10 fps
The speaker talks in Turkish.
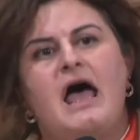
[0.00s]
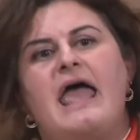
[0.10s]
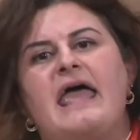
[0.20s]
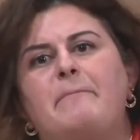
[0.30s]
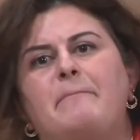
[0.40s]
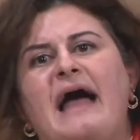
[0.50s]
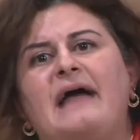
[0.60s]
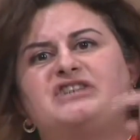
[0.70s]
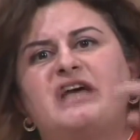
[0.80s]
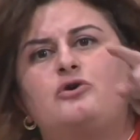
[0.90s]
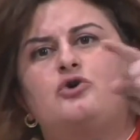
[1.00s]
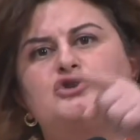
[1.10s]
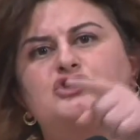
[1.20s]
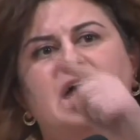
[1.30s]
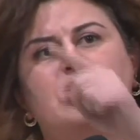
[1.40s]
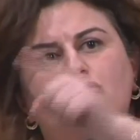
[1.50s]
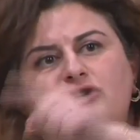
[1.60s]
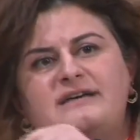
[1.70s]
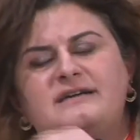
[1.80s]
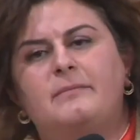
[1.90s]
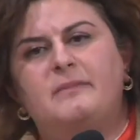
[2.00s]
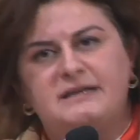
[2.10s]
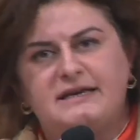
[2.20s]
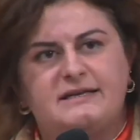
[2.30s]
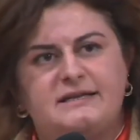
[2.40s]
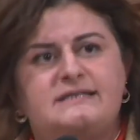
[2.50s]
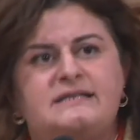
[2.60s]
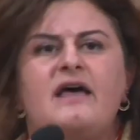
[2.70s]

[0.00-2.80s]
E, bence kürsüden onu da kınamalıydınız